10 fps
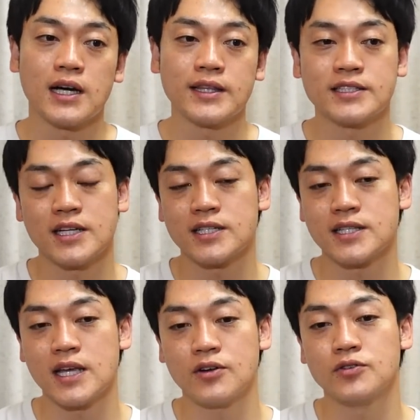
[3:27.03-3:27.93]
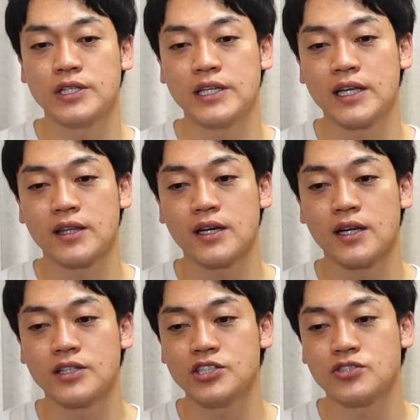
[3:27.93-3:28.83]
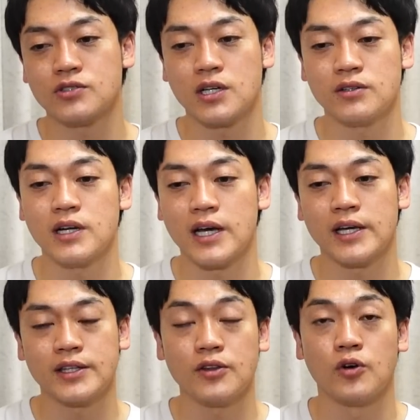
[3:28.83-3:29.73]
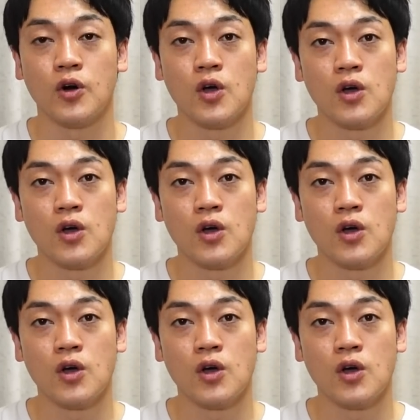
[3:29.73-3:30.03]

カンナちゃんが最後にやってから2週間ぐらい空いての